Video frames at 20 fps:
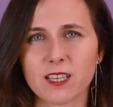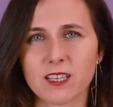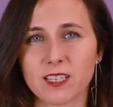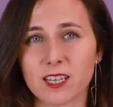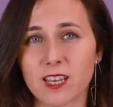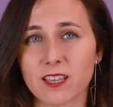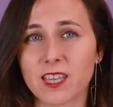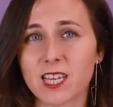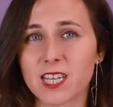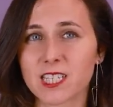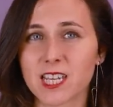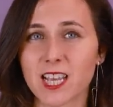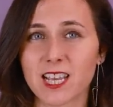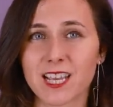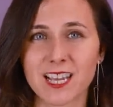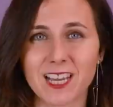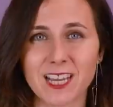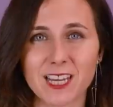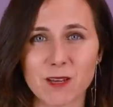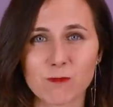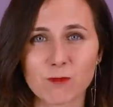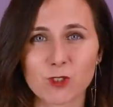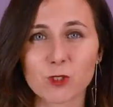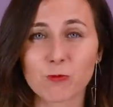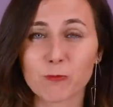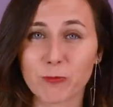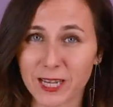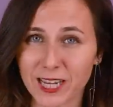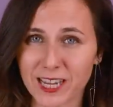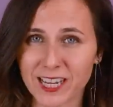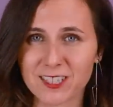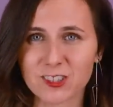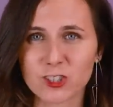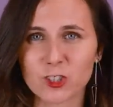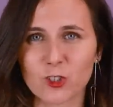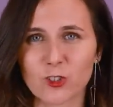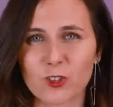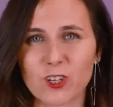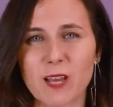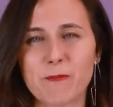Gracias a que ganamos
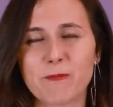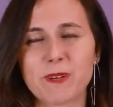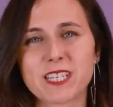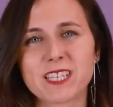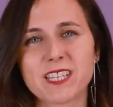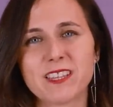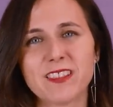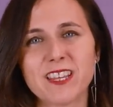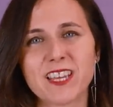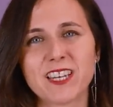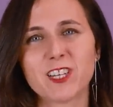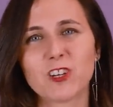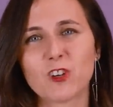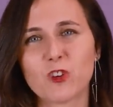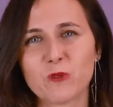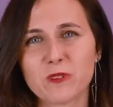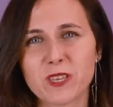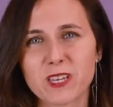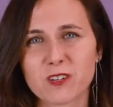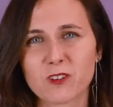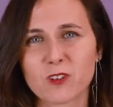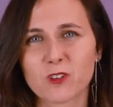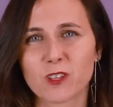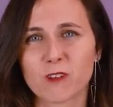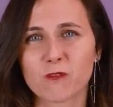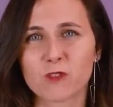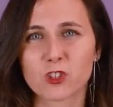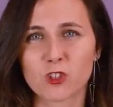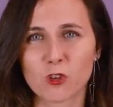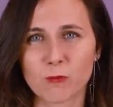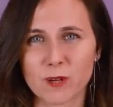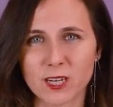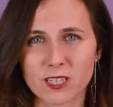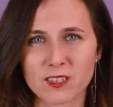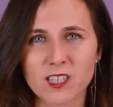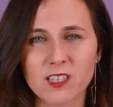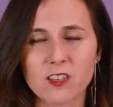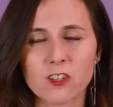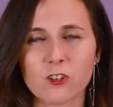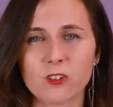peleando la presencia en el gobierno de nuestro
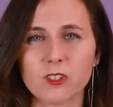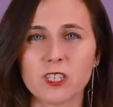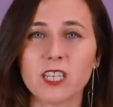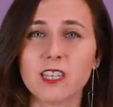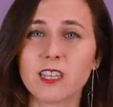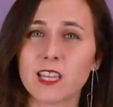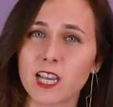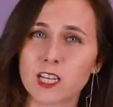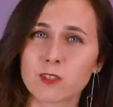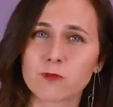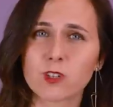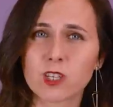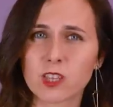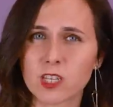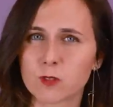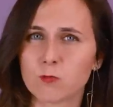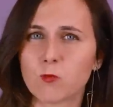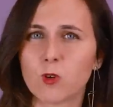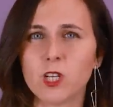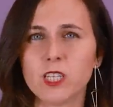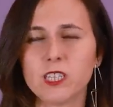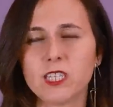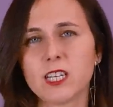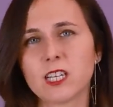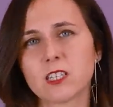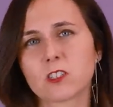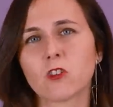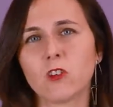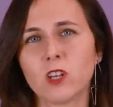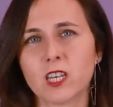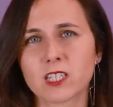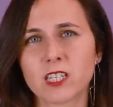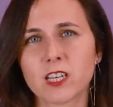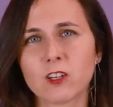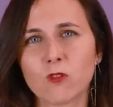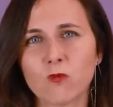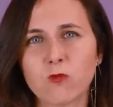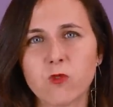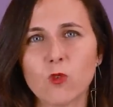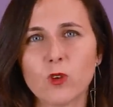partido y de las fuerzas políticas con las que
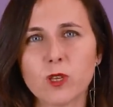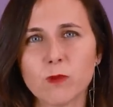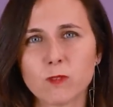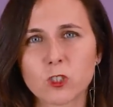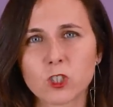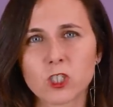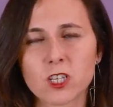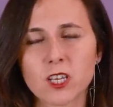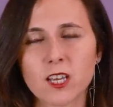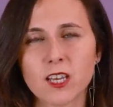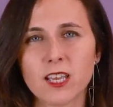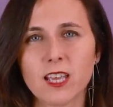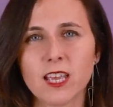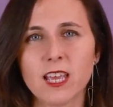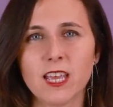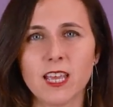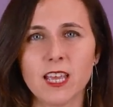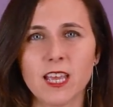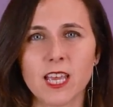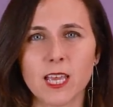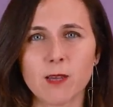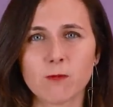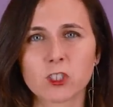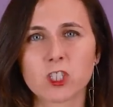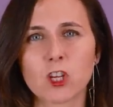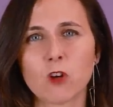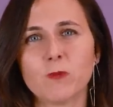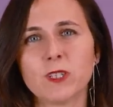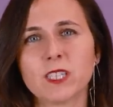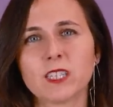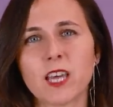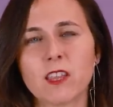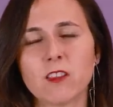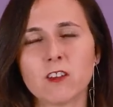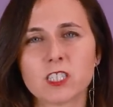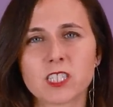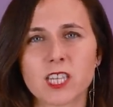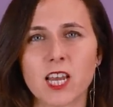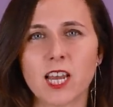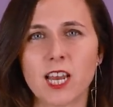confluimos, hemos
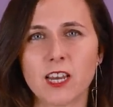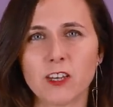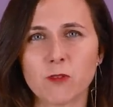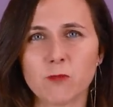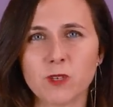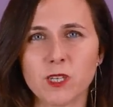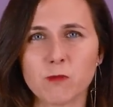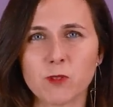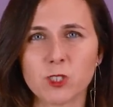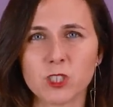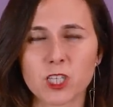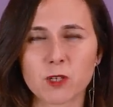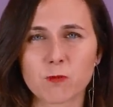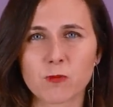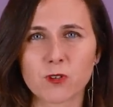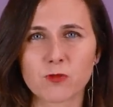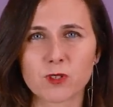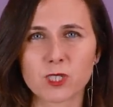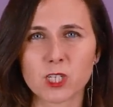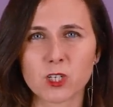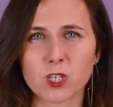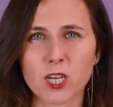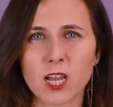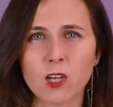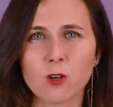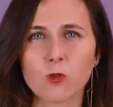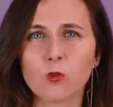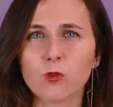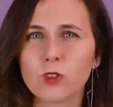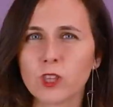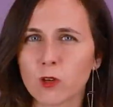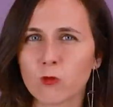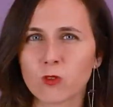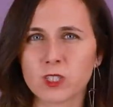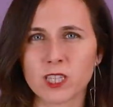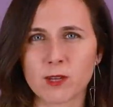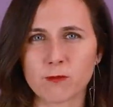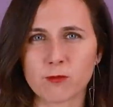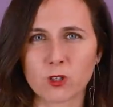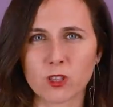aumentado el salario mínimo interprofesional un
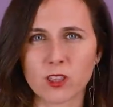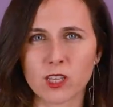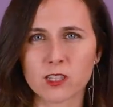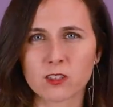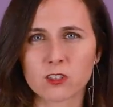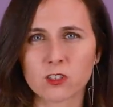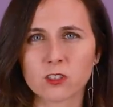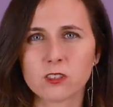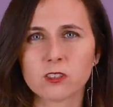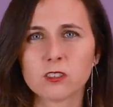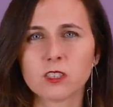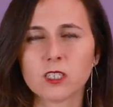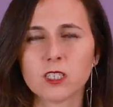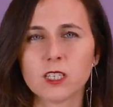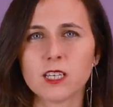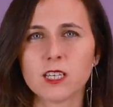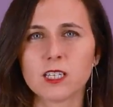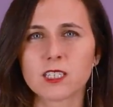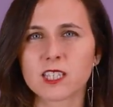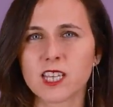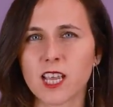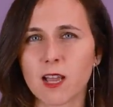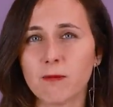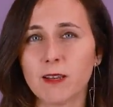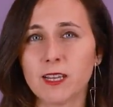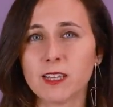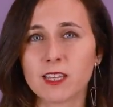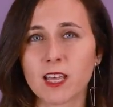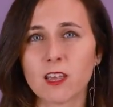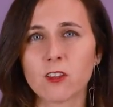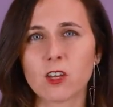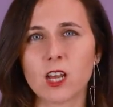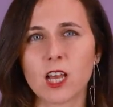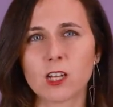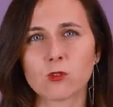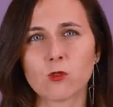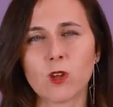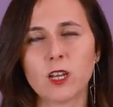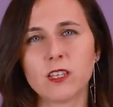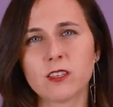50%, se ha blindado la
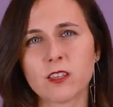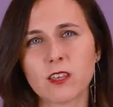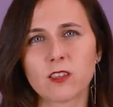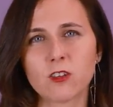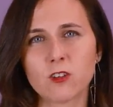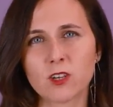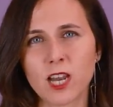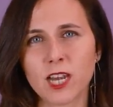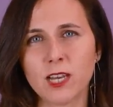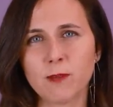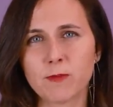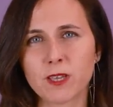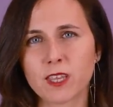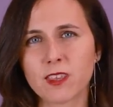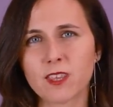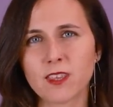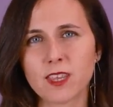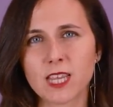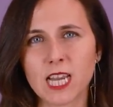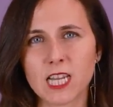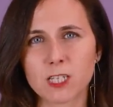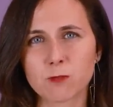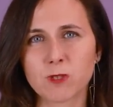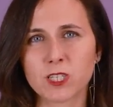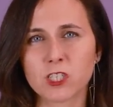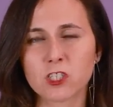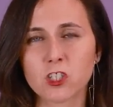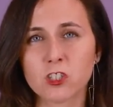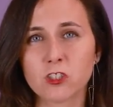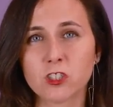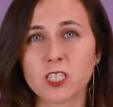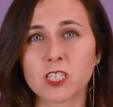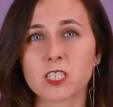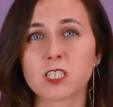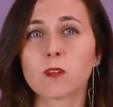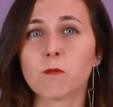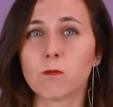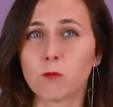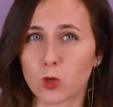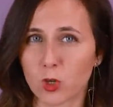actualización al IPC de las
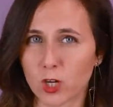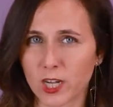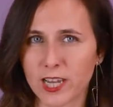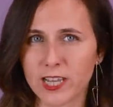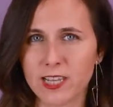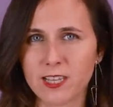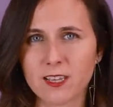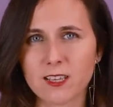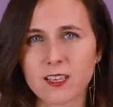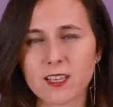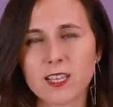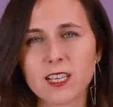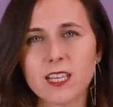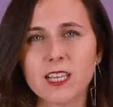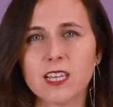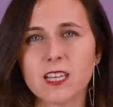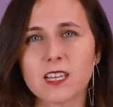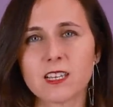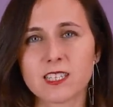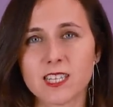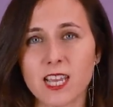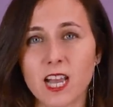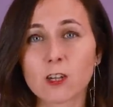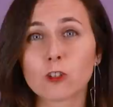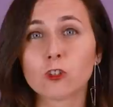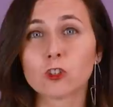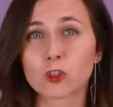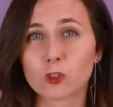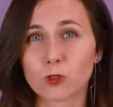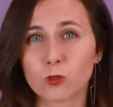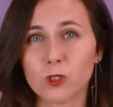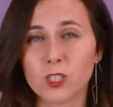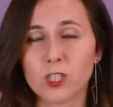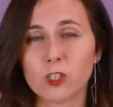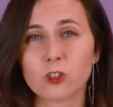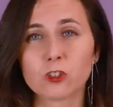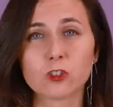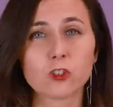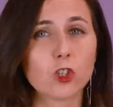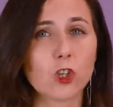pensiones por ley, se ha
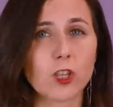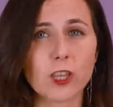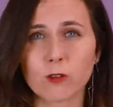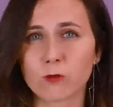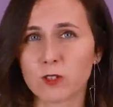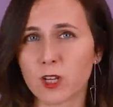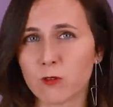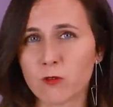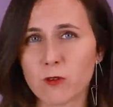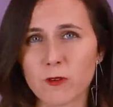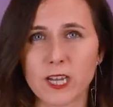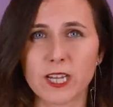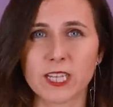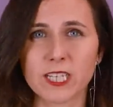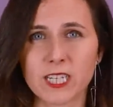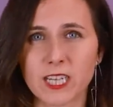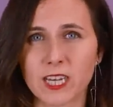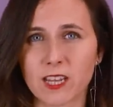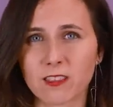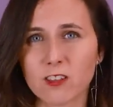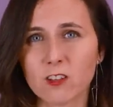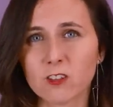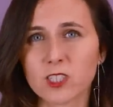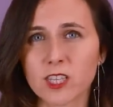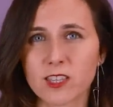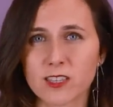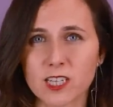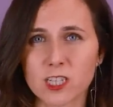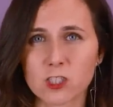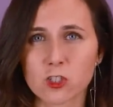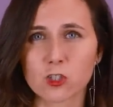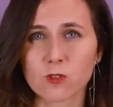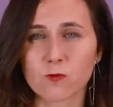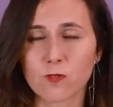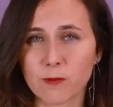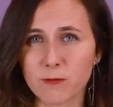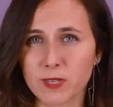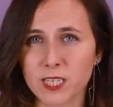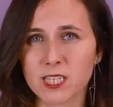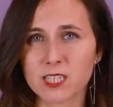construido toda una nueva generación de derechos
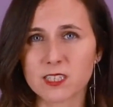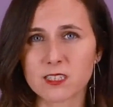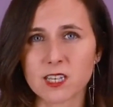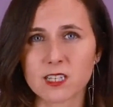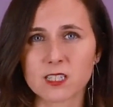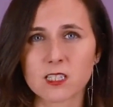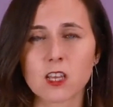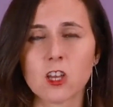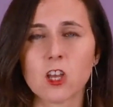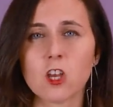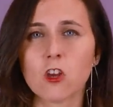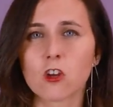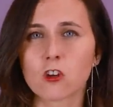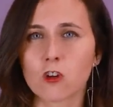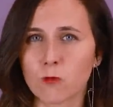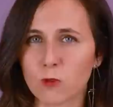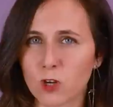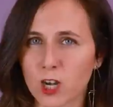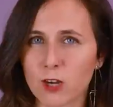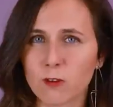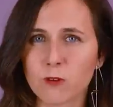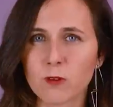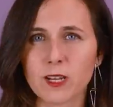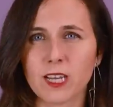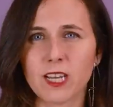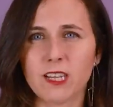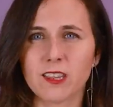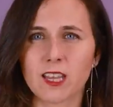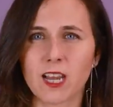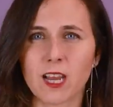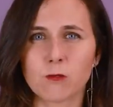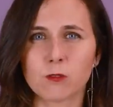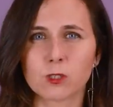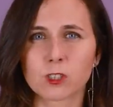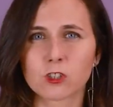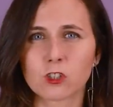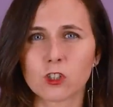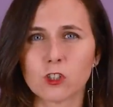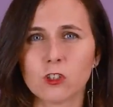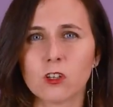feministas como la nueva ley del
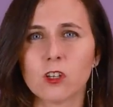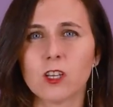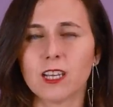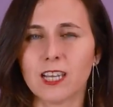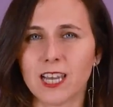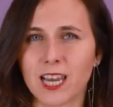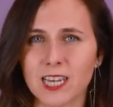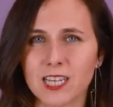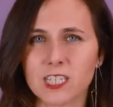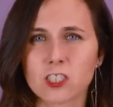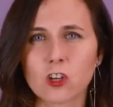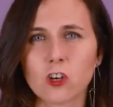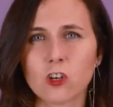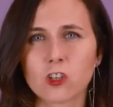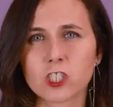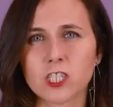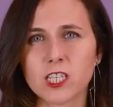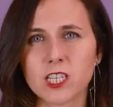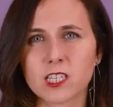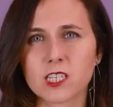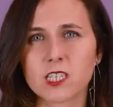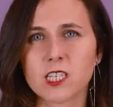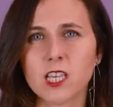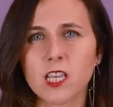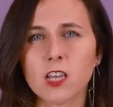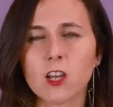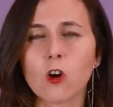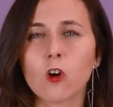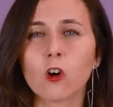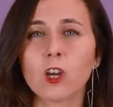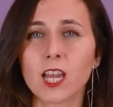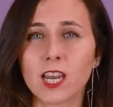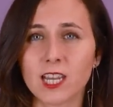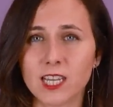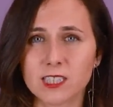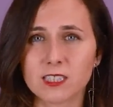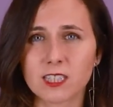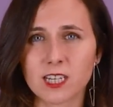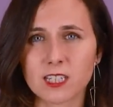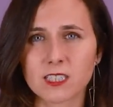aborto, la ley solo sí es sí o la
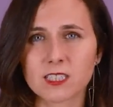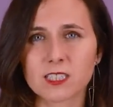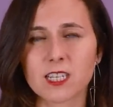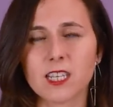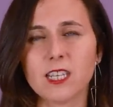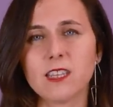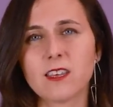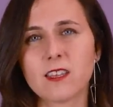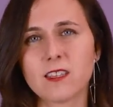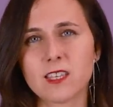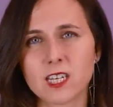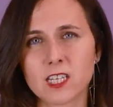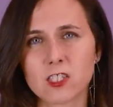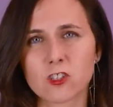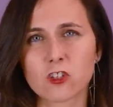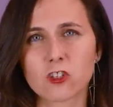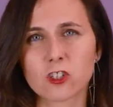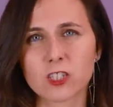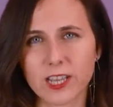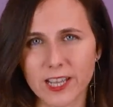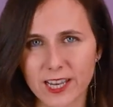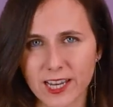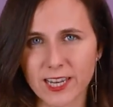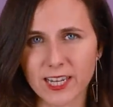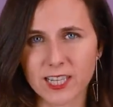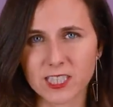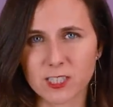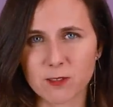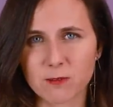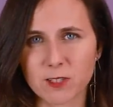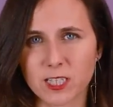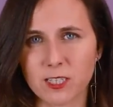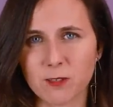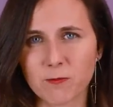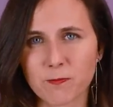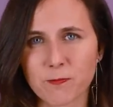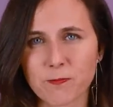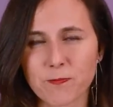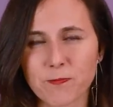ley trans y de derechos LGTBI.